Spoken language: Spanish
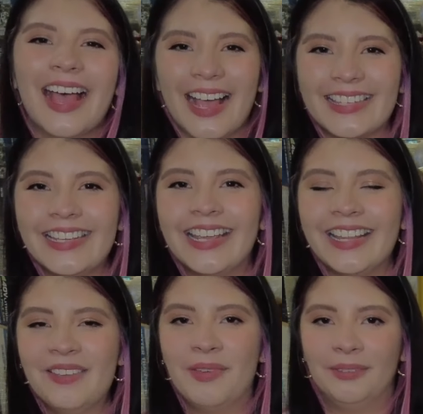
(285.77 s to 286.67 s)
Así
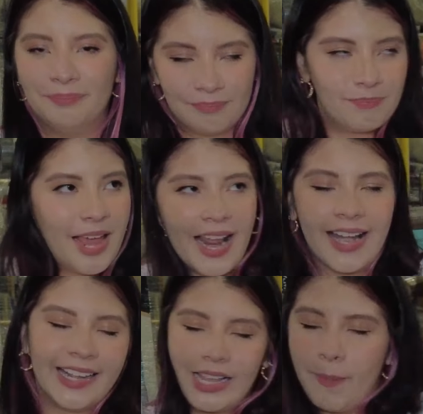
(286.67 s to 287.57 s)
que dime, para
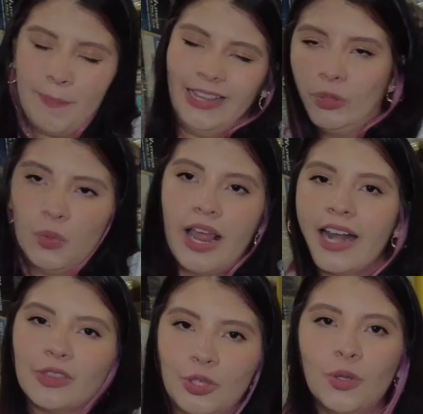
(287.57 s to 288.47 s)

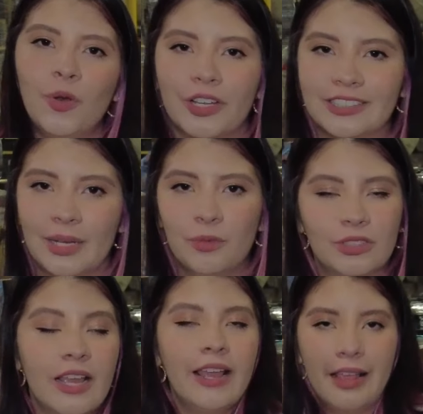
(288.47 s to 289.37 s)
recapitular todo lo que,
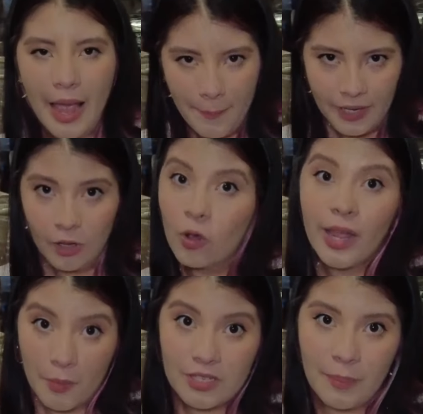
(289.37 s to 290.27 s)
estamos lo
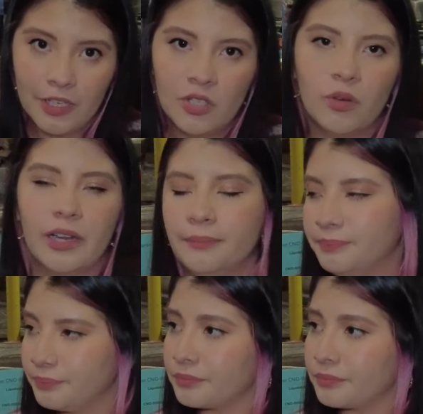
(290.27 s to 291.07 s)
que hemos aprendido ahora.